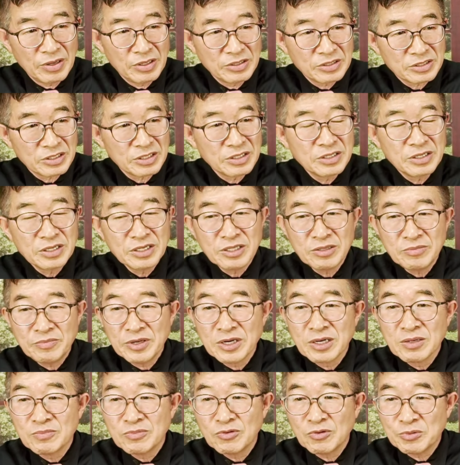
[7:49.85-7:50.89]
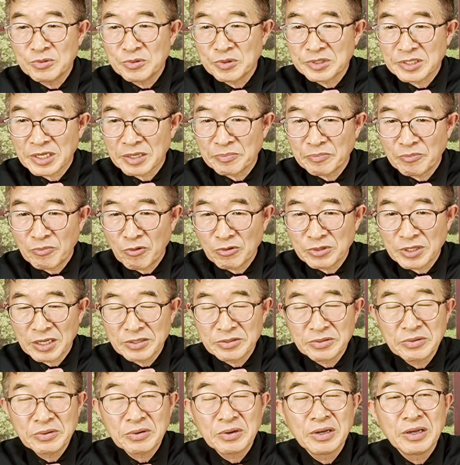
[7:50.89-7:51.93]
선거인
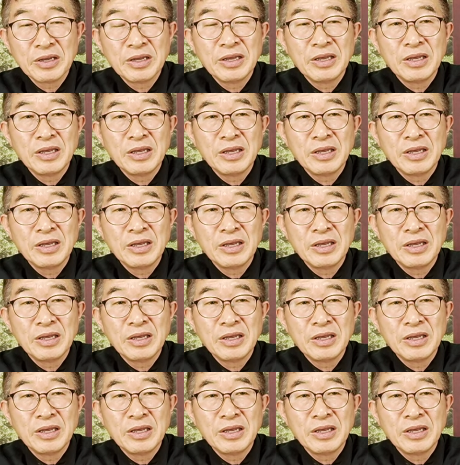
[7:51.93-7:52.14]
명부보다도